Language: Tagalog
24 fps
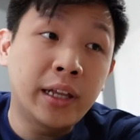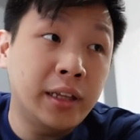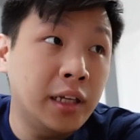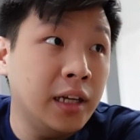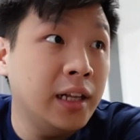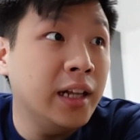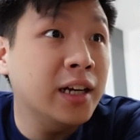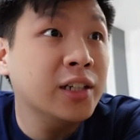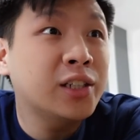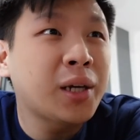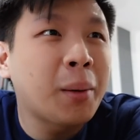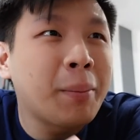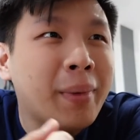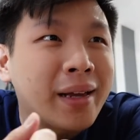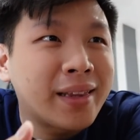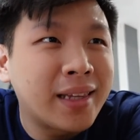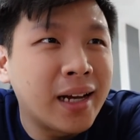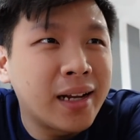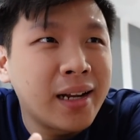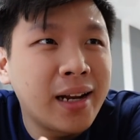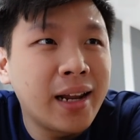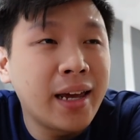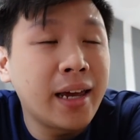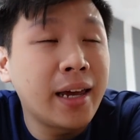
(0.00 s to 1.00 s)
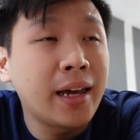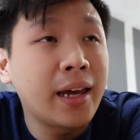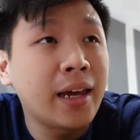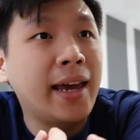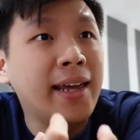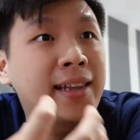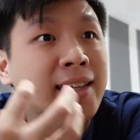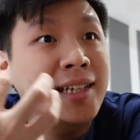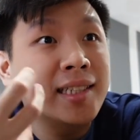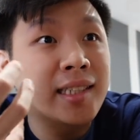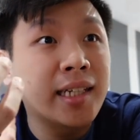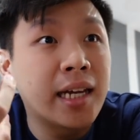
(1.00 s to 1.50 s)
Hindi lang siya madali
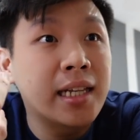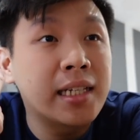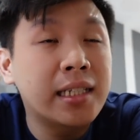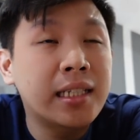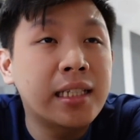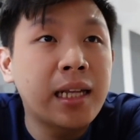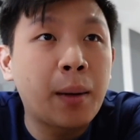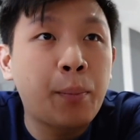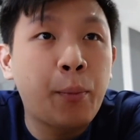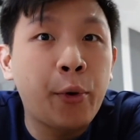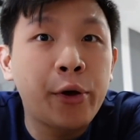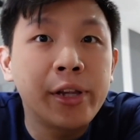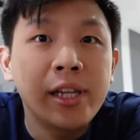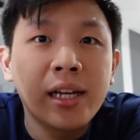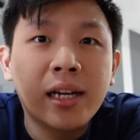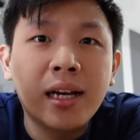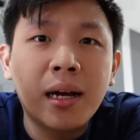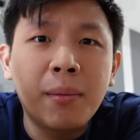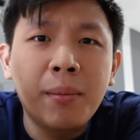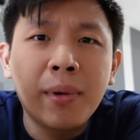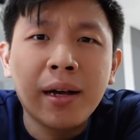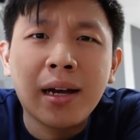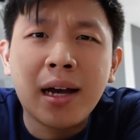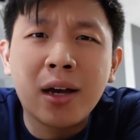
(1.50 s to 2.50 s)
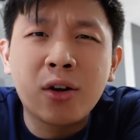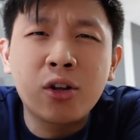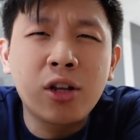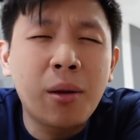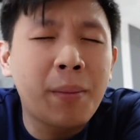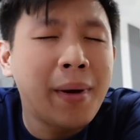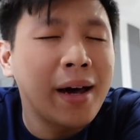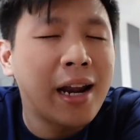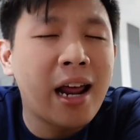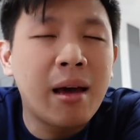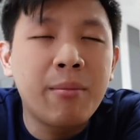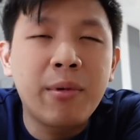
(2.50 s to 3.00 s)
in a sense na pwede kang magkaroon ng
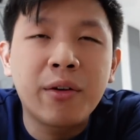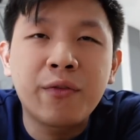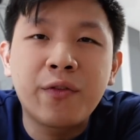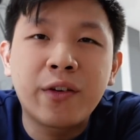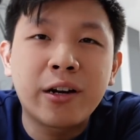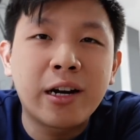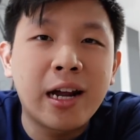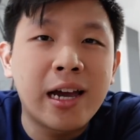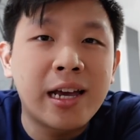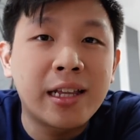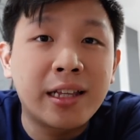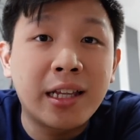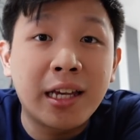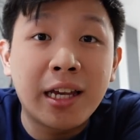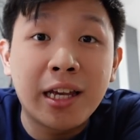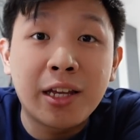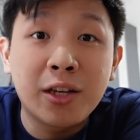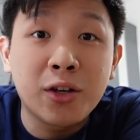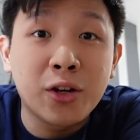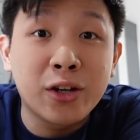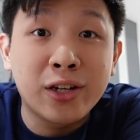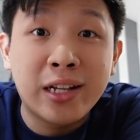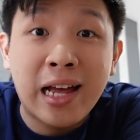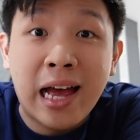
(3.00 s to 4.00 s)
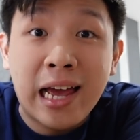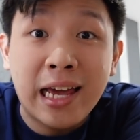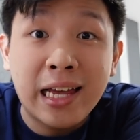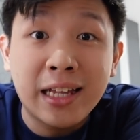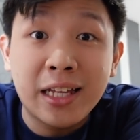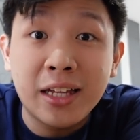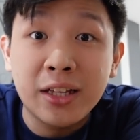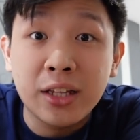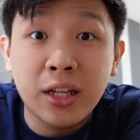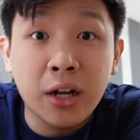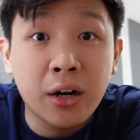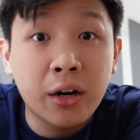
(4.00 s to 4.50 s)
maraming variety in your
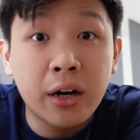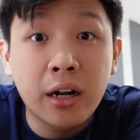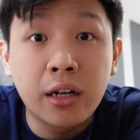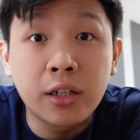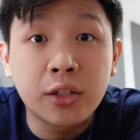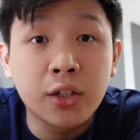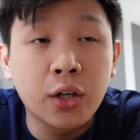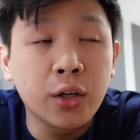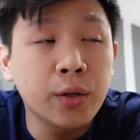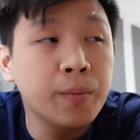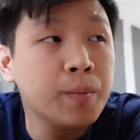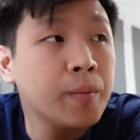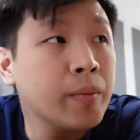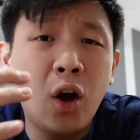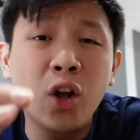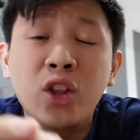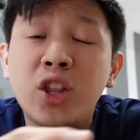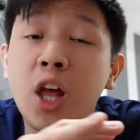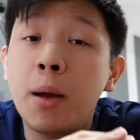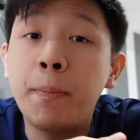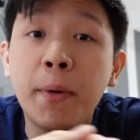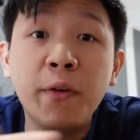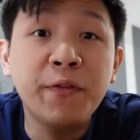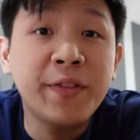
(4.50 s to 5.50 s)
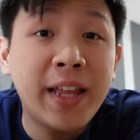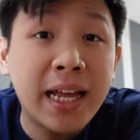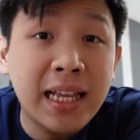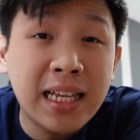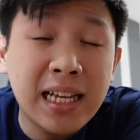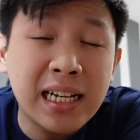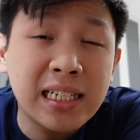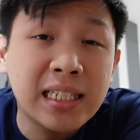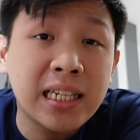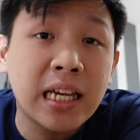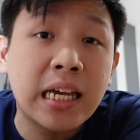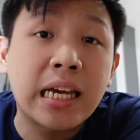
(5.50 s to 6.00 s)
diet integration. On top of that
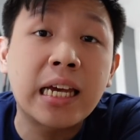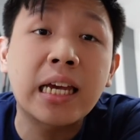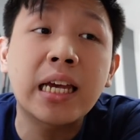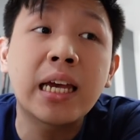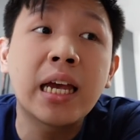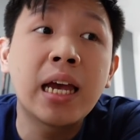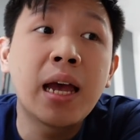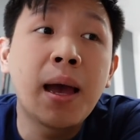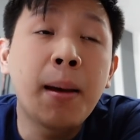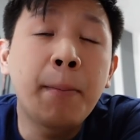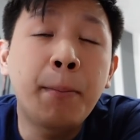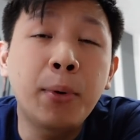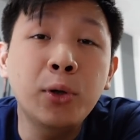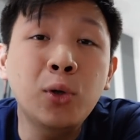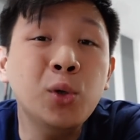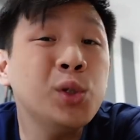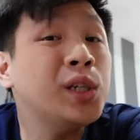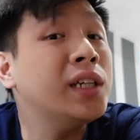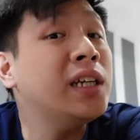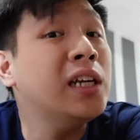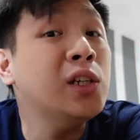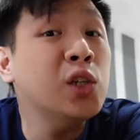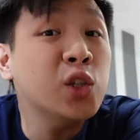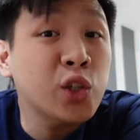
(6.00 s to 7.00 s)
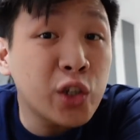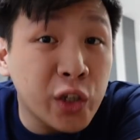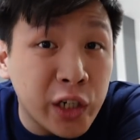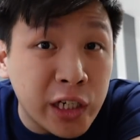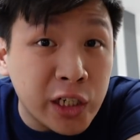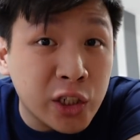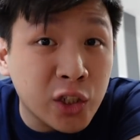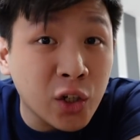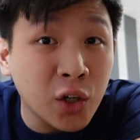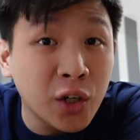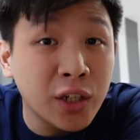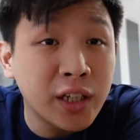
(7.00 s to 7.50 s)
kasi, puno siya ng
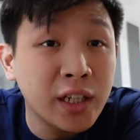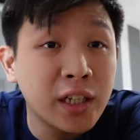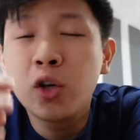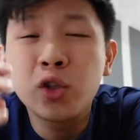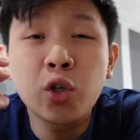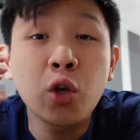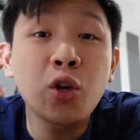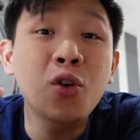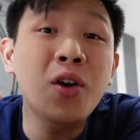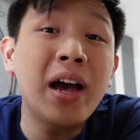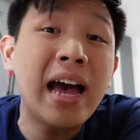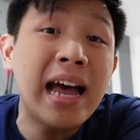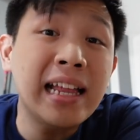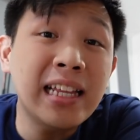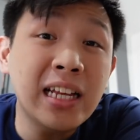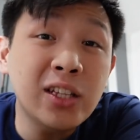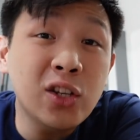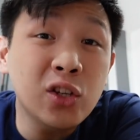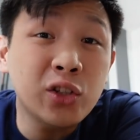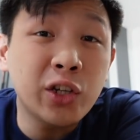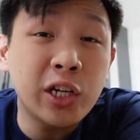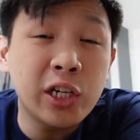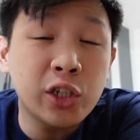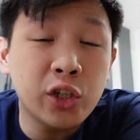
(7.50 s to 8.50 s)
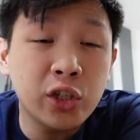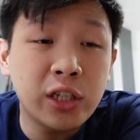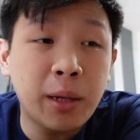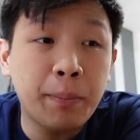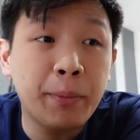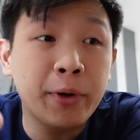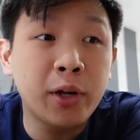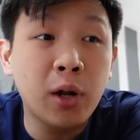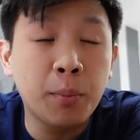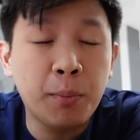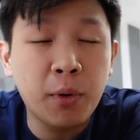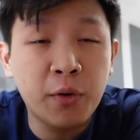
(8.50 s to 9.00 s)
nutrition. So, yung added nutrition na
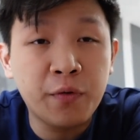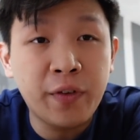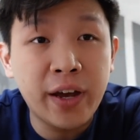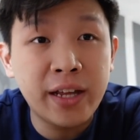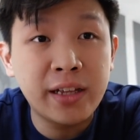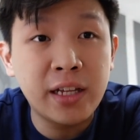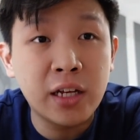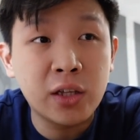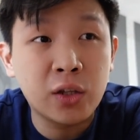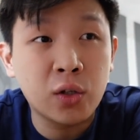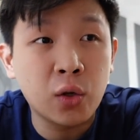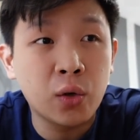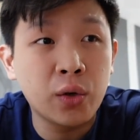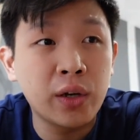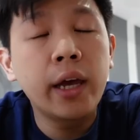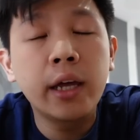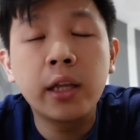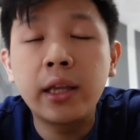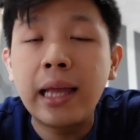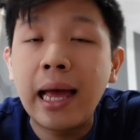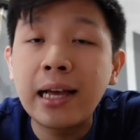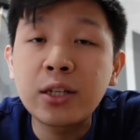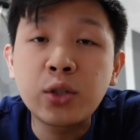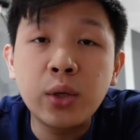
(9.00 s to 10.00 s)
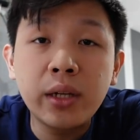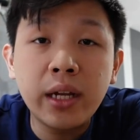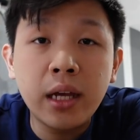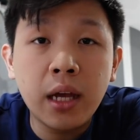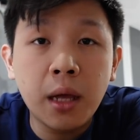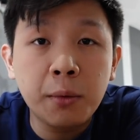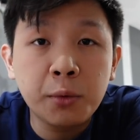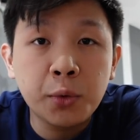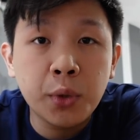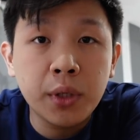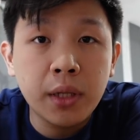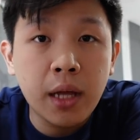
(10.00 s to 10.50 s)
pinaprovide niya to, it actually
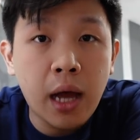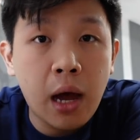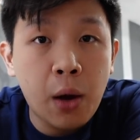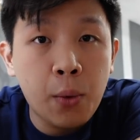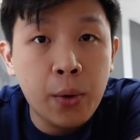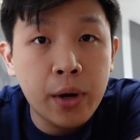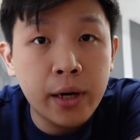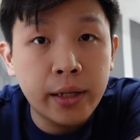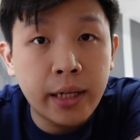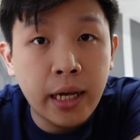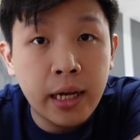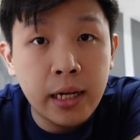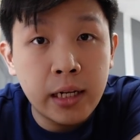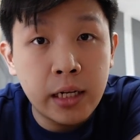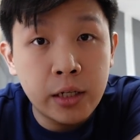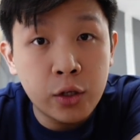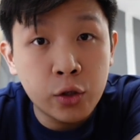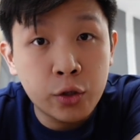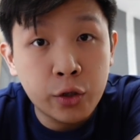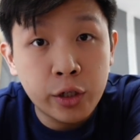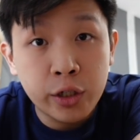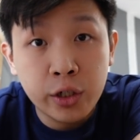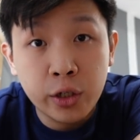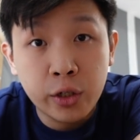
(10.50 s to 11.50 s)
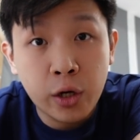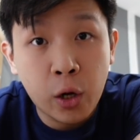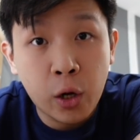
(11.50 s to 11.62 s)
helps with our daily nutrition